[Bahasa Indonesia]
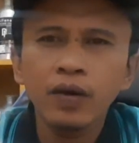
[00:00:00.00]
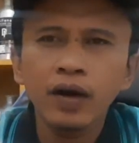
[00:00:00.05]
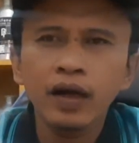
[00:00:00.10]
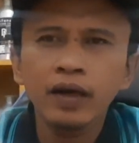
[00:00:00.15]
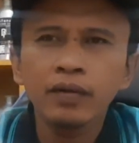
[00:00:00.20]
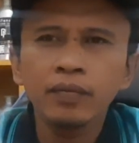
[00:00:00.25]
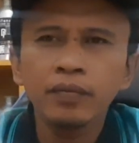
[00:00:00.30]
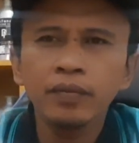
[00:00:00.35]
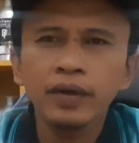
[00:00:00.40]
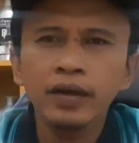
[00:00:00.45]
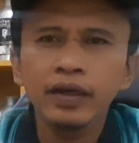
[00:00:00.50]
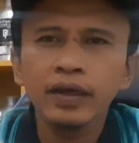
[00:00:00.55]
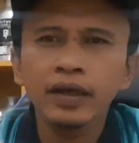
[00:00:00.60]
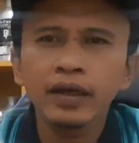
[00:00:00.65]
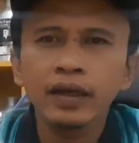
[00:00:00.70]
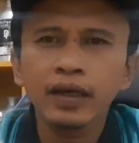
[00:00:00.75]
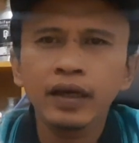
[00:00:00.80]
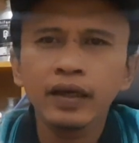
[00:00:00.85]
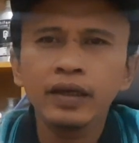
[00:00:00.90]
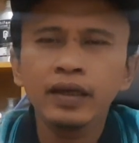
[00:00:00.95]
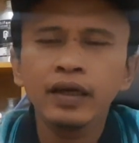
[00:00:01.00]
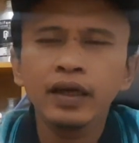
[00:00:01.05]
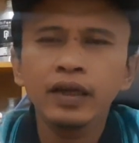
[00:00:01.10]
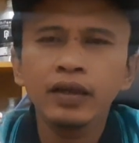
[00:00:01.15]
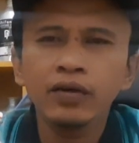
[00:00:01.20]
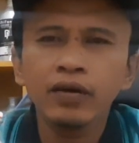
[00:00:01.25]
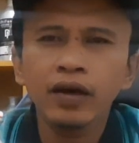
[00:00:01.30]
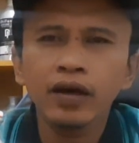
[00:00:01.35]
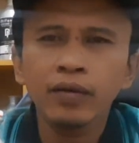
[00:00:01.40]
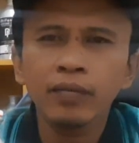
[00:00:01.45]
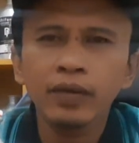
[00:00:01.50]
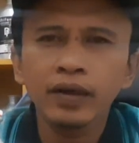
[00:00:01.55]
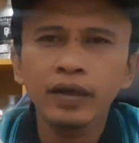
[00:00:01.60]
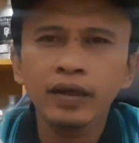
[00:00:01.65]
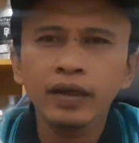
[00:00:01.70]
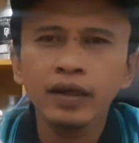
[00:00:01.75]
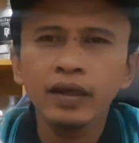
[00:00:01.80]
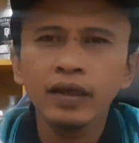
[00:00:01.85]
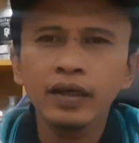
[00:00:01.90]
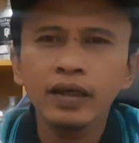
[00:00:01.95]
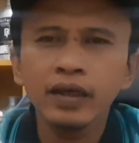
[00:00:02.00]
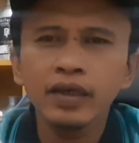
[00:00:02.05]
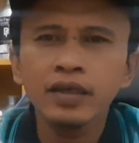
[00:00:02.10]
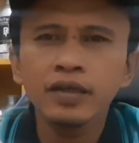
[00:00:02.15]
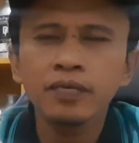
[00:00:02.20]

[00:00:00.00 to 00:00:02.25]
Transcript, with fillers: One Million Lucky atau aromanya ini